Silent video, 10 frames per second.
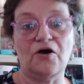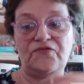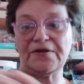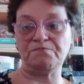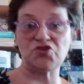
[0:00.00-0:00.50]

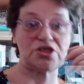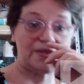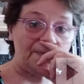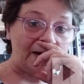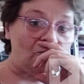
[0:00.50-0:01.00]
Enfin,
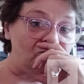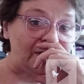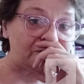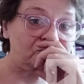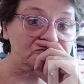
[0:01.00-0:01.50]
j'étais pas
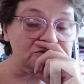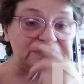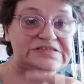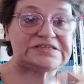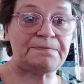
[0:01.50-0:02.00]
convaincue,
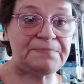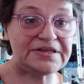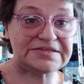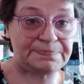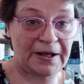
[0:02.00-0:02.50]
ça me
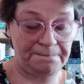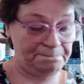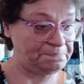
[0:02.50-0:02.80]
plaisait pas.